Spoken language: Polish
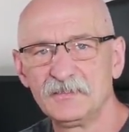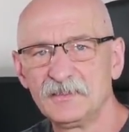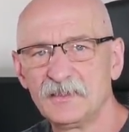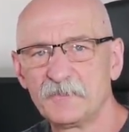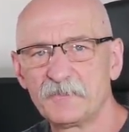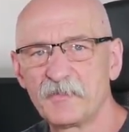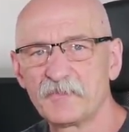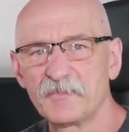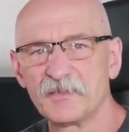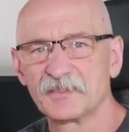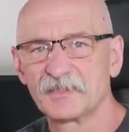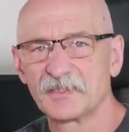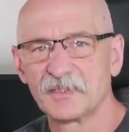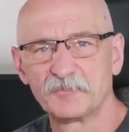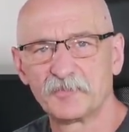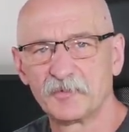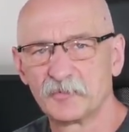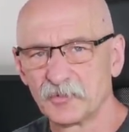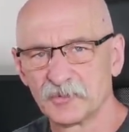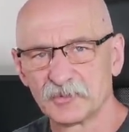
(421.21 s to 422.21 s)
nie
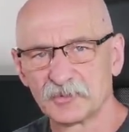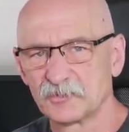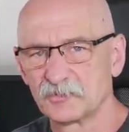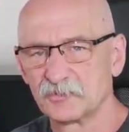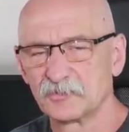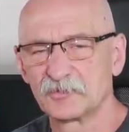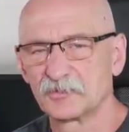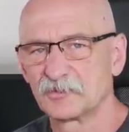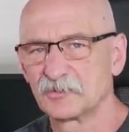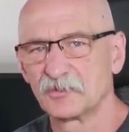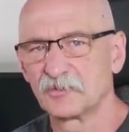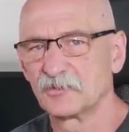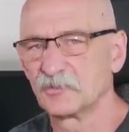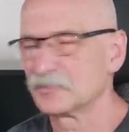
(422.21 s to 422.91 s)
pamiętam po prostu, kto